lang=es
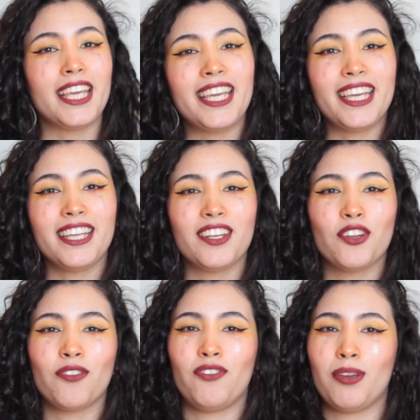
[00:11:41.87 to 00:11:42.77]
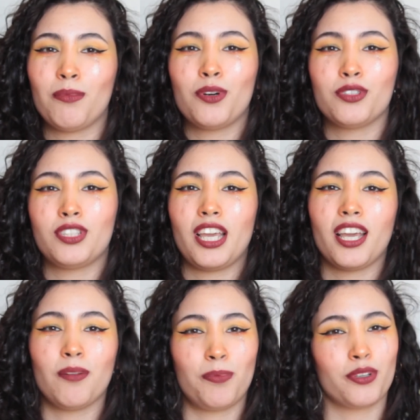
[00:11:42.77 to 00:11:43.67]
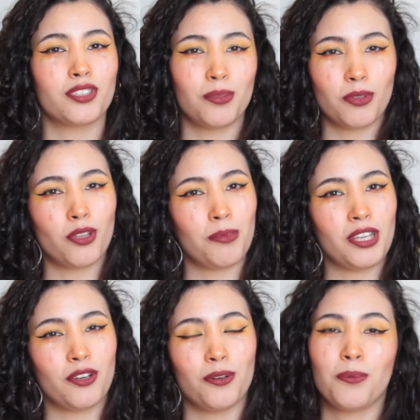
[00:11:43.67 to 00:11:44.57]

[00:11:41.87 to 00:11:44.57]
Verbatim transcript: Y nos vemos el próximo domingo.